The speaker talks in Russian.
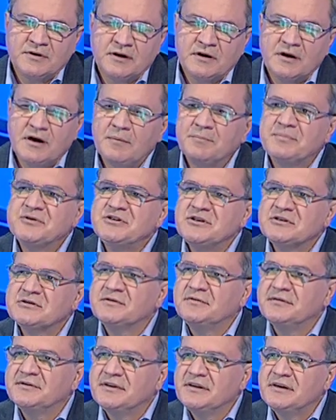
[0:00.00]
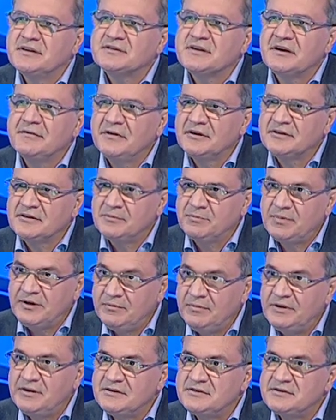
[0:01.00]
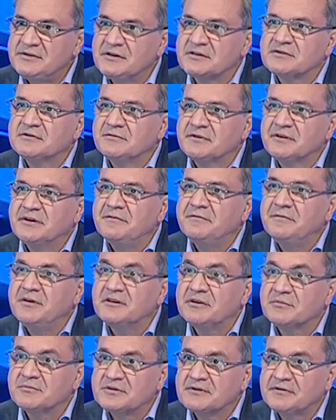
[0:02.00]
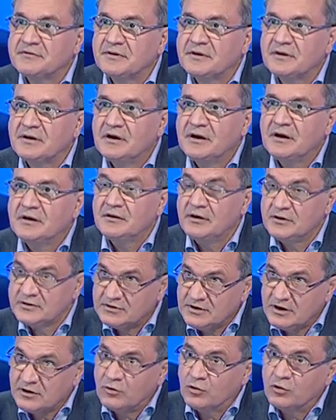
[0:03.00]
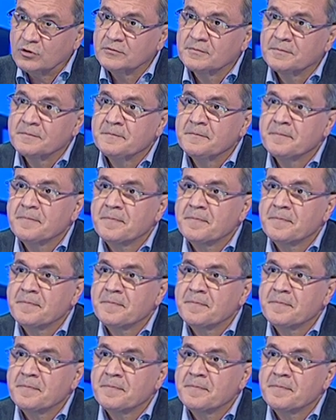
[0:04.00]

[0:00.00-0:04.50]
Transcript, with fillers: как общественные советы при министерствах и ведомствах. Есть закон